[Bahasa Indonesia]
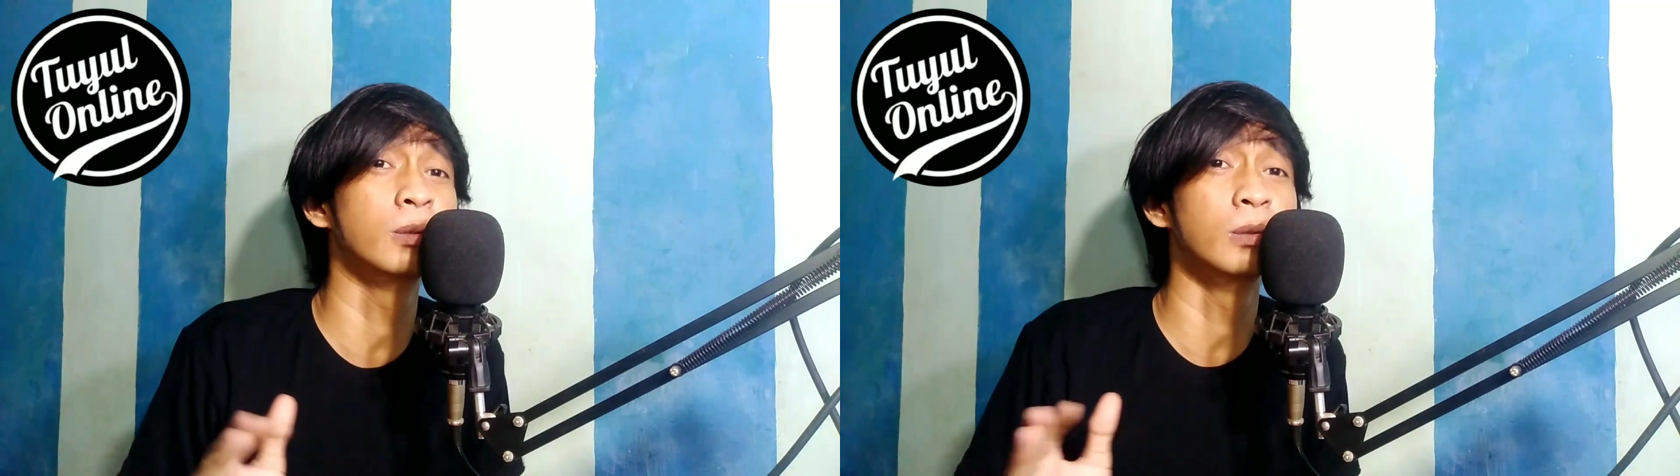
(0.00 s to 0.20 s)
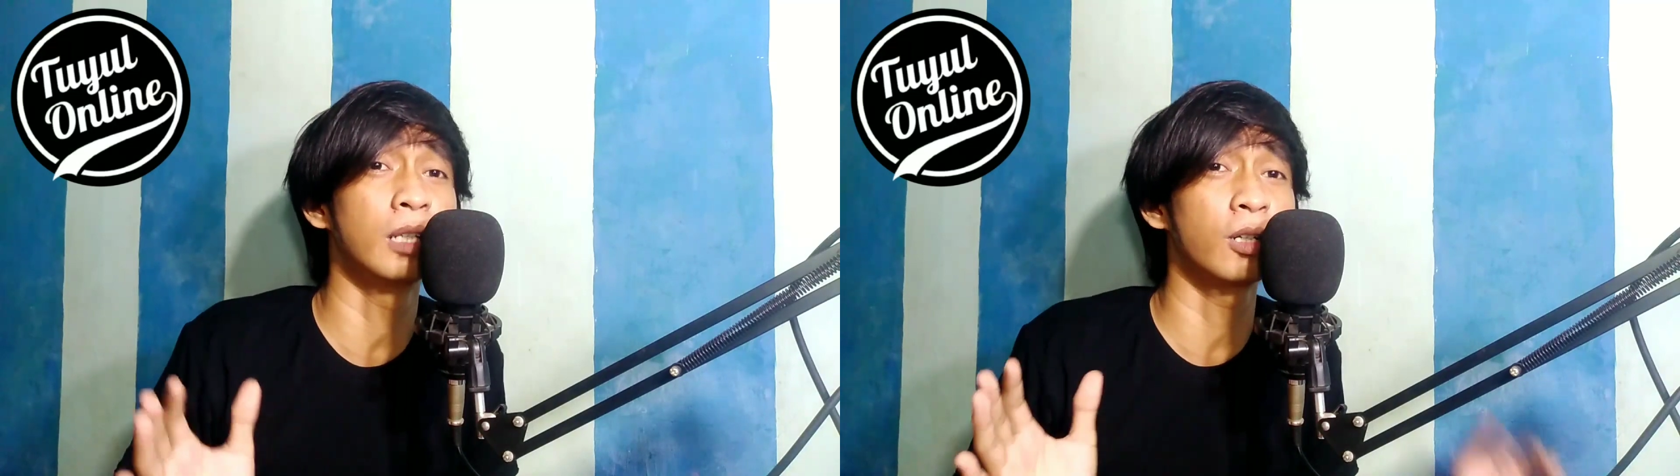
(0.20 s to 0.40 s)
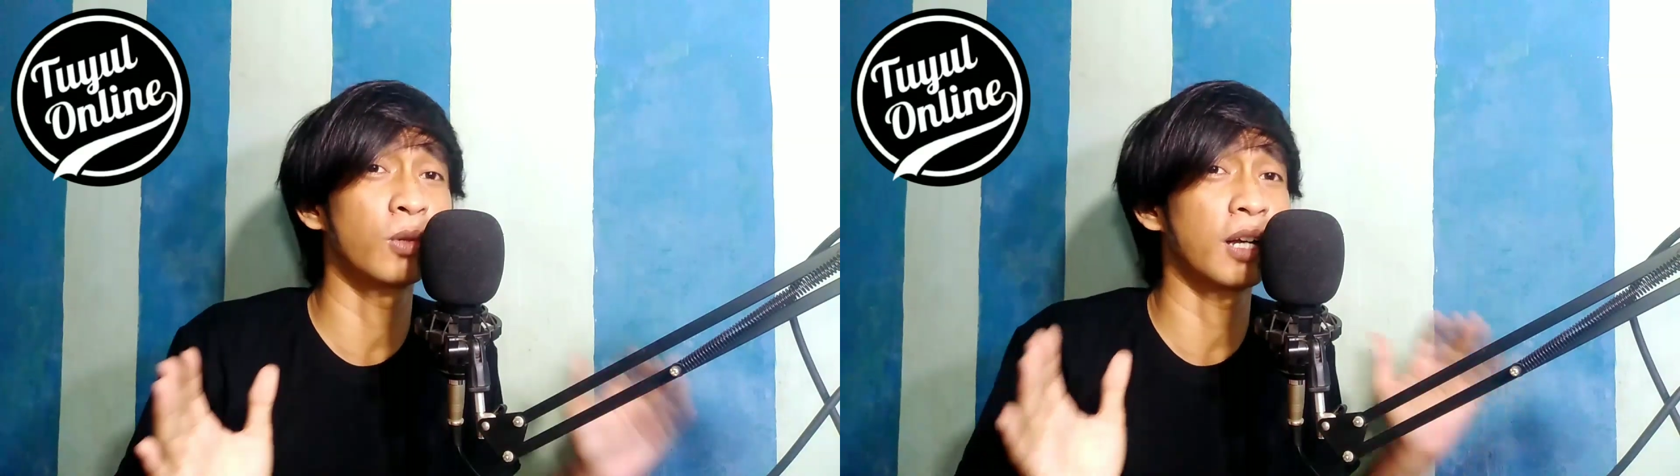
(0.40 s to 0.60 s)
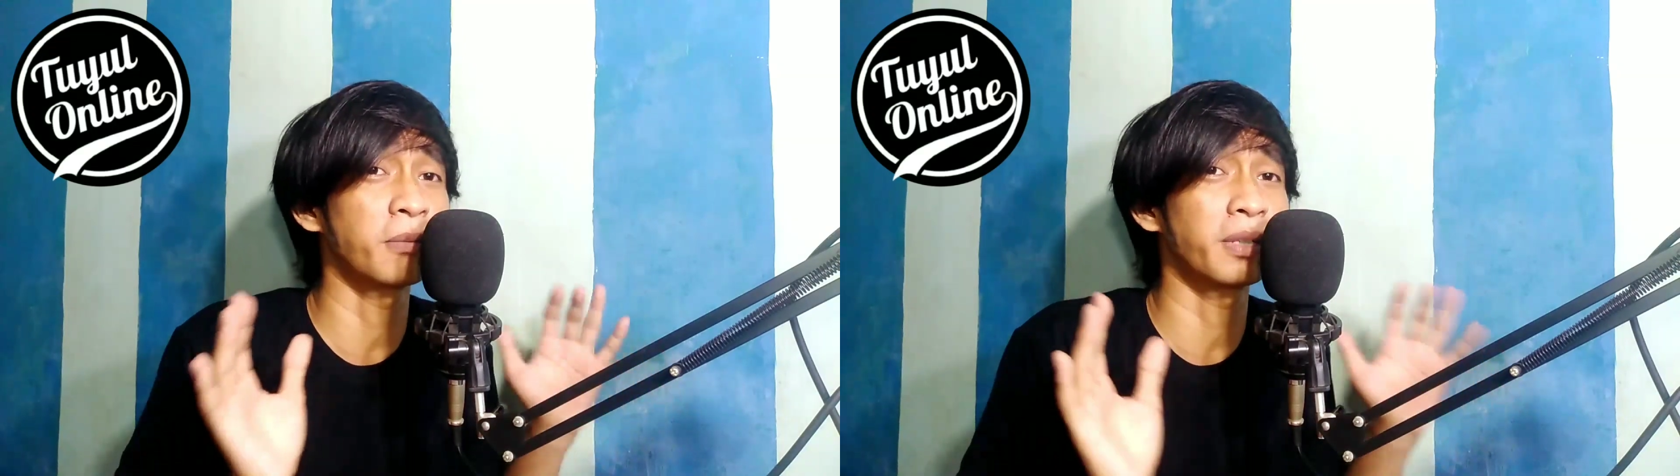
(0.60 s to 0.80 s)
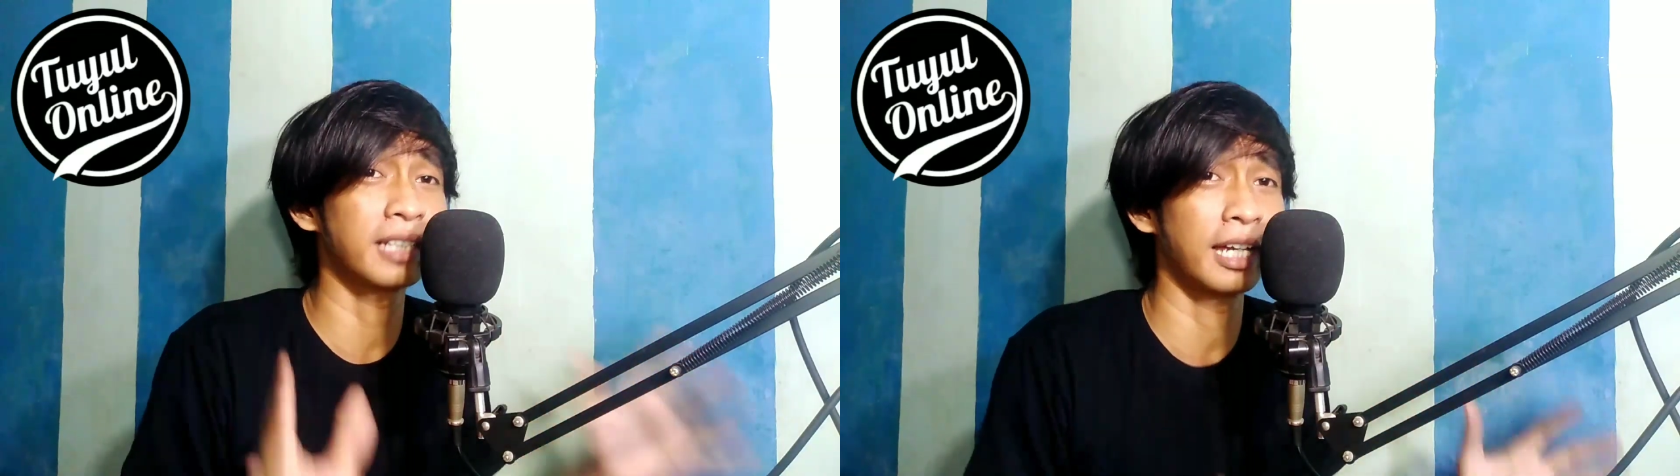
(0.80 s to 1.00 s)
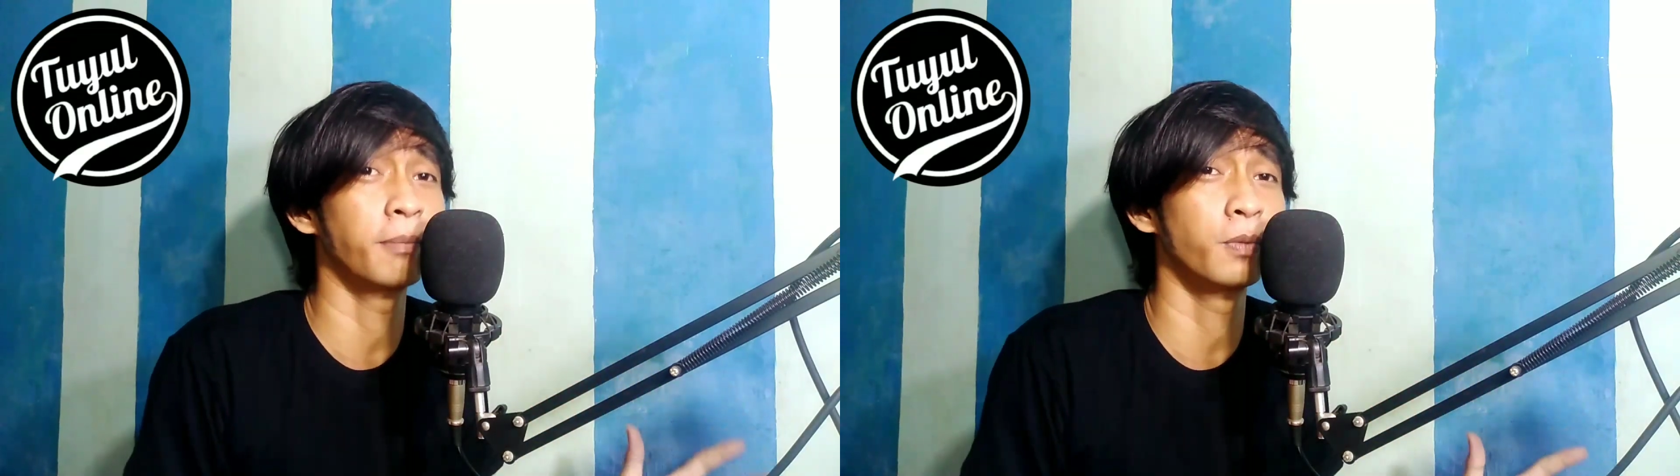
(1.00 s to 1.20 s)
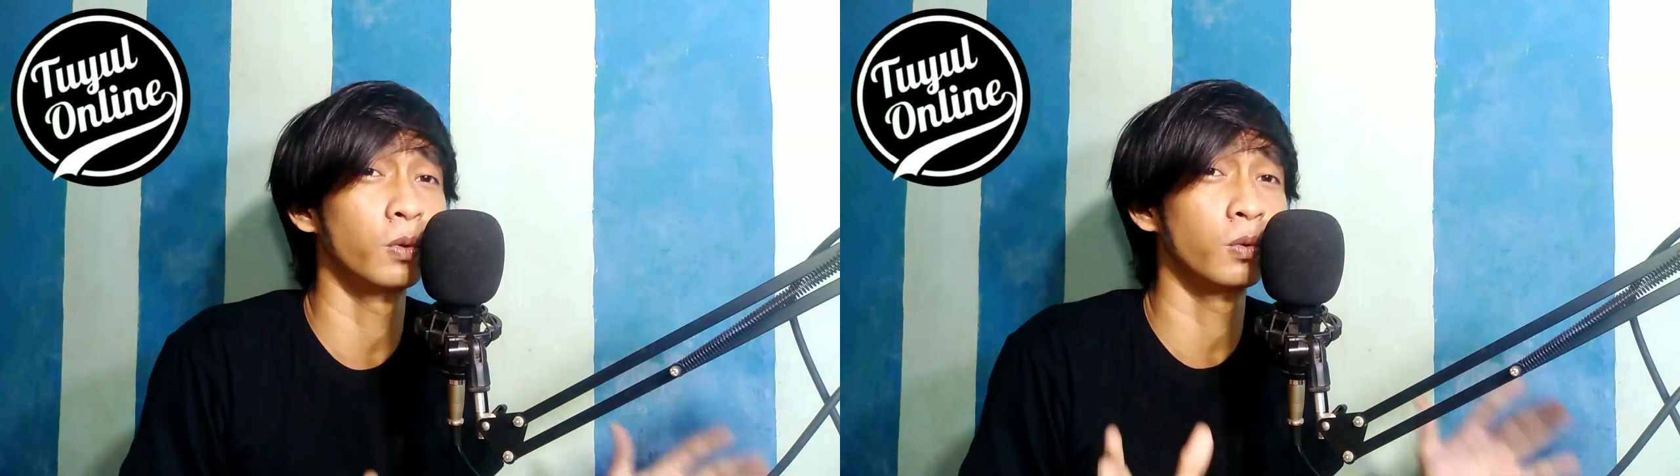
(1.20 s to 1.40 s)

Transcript: gua kurang percaya pun